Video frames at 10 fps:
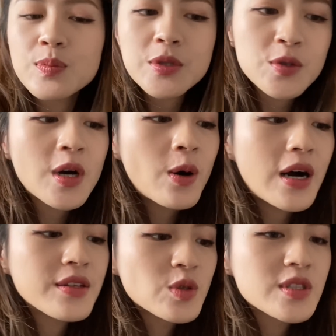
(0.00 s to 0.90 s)
需要花
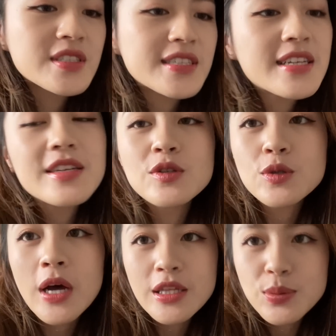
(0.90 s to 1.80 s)
很多时间在研究
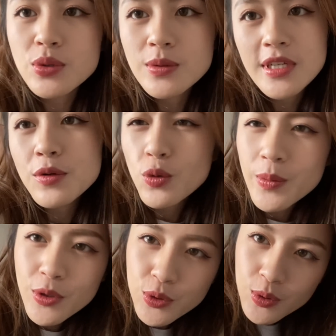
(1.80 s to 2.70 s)
它的谱，这样，因为我
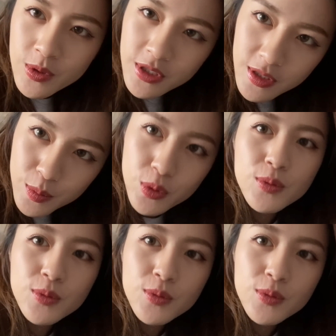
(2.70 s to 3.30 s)
没有学过视谱，